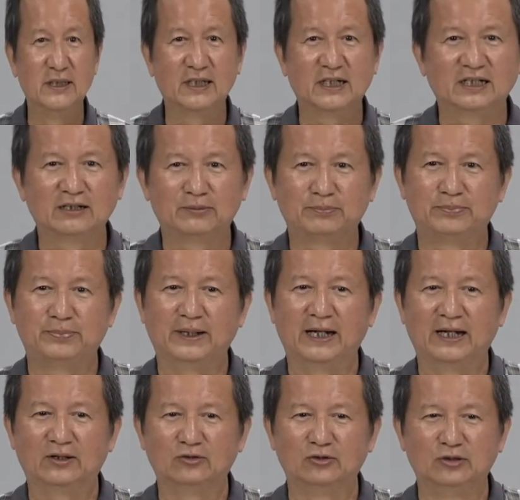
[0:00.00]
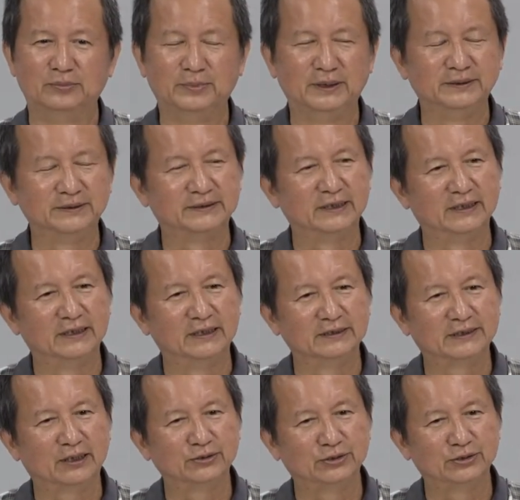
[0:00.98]
现在要把我们的
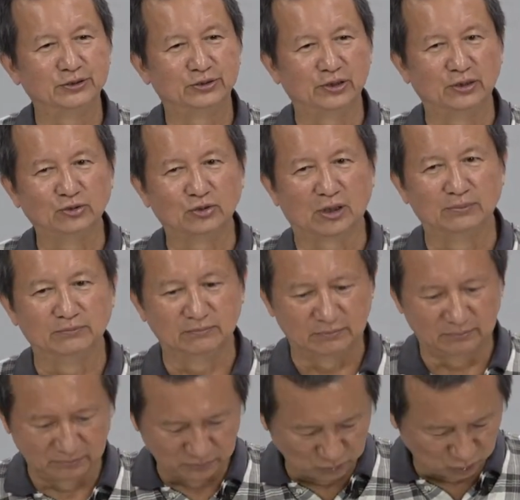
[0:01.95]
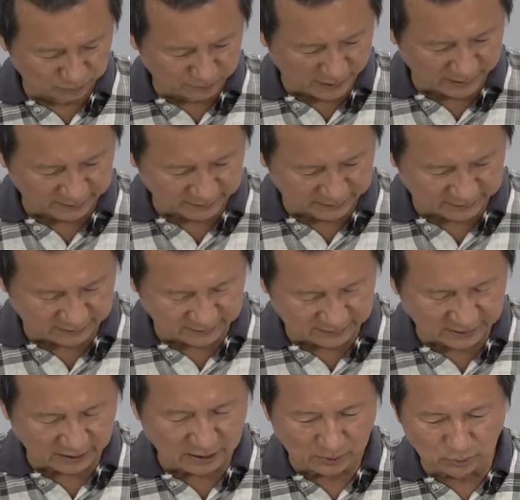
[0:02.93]
教具旋转木棒
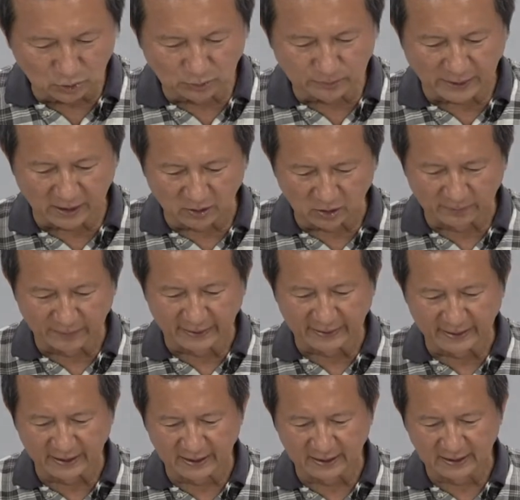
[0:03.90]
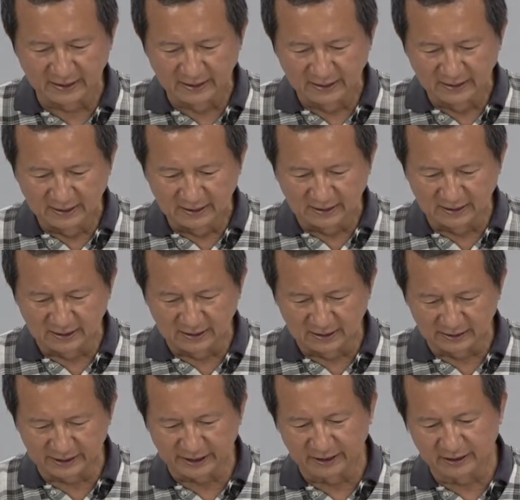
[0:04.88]
这个木棒哦，把它
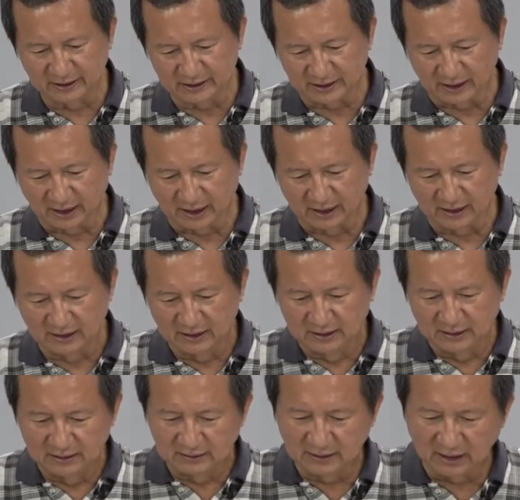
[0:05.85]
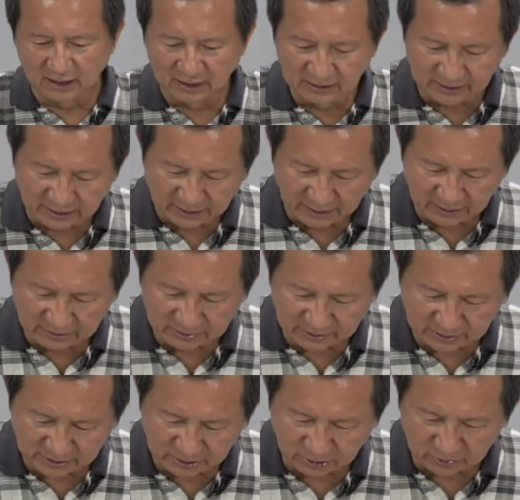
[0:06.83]
啊结合起来。那很简单，就
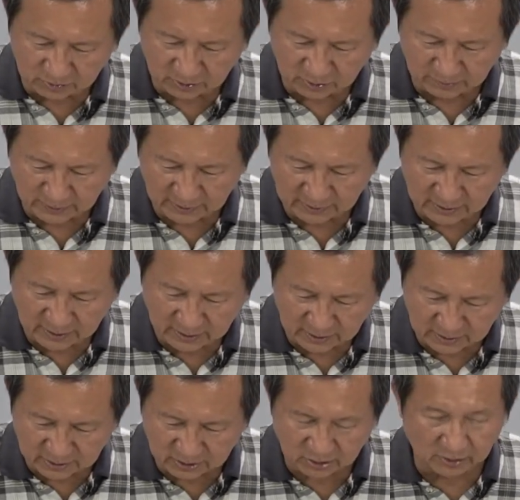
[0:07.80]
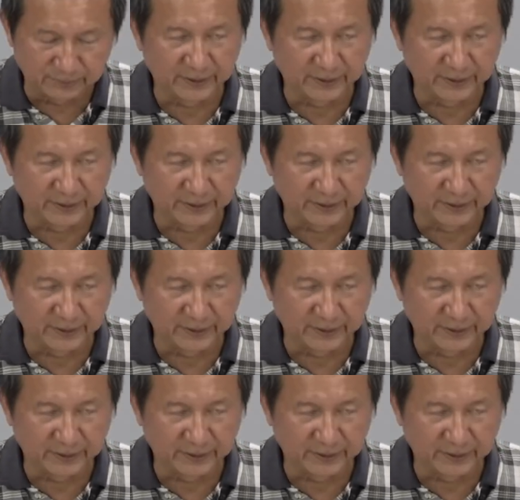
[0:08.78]
是用我们的手